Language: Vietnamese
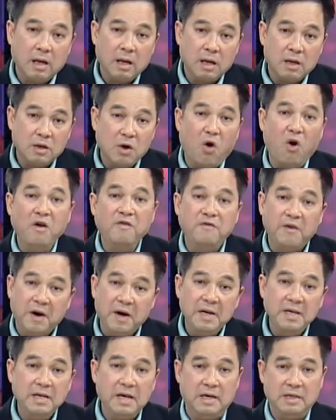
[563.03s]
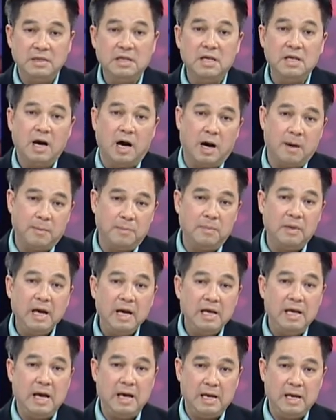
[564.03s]
đối với những trường hợp
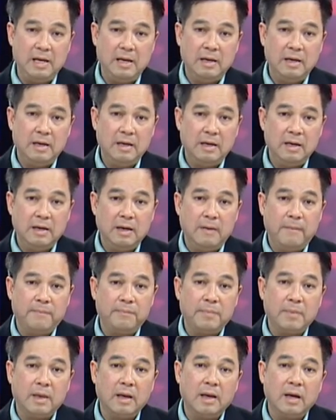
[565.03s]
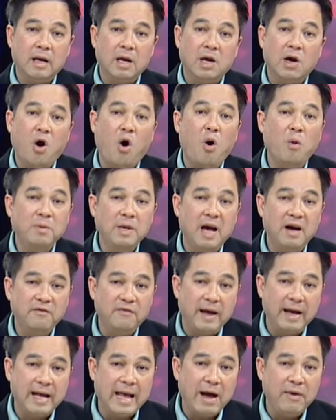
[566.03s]
ly dị hôn nhân
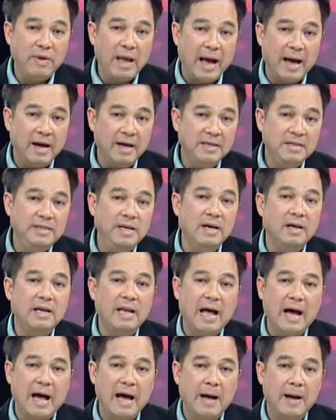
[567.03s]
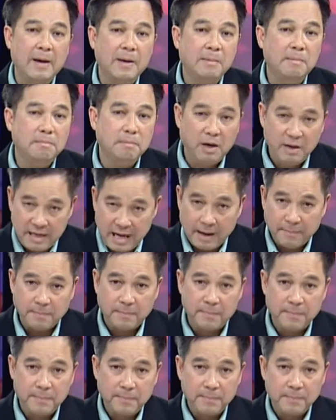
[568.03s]
phải kéo dài ít nhất là 10 năm
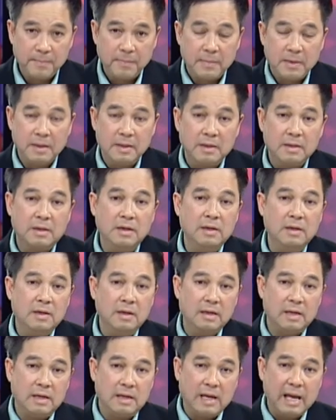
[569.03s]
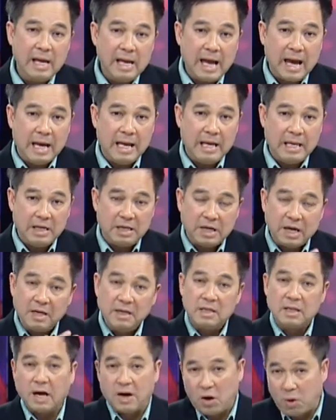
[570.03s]
từ cái ngày
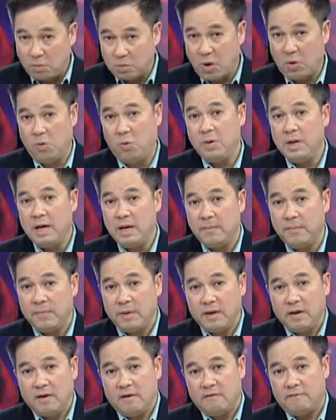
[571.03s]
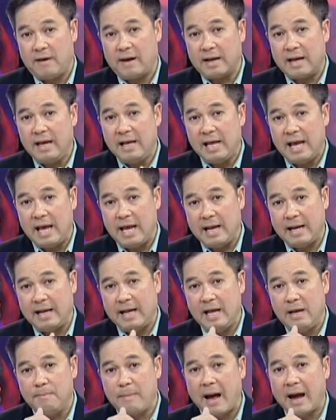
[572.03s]
trên tờ hôn thú đó và cái ngày
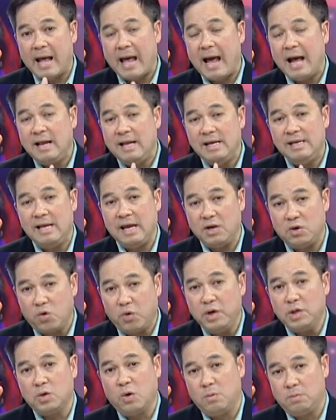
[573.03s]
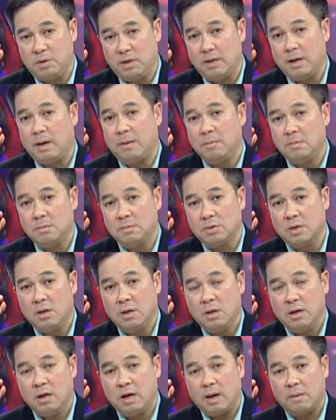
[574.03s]
khi bản án ly dị cuối cùng được ông
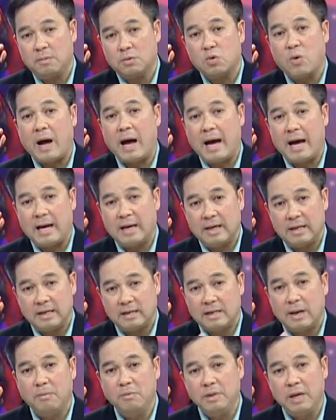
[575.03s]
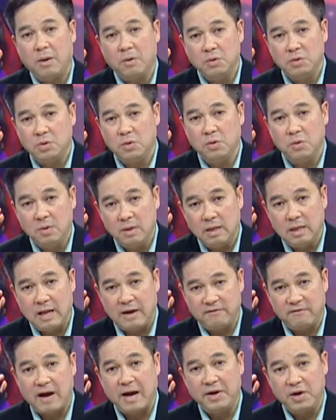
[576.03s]
ông tòa đóng dấu xuống
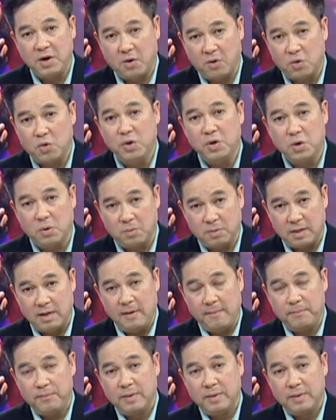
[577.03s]
là final cuối cùng đó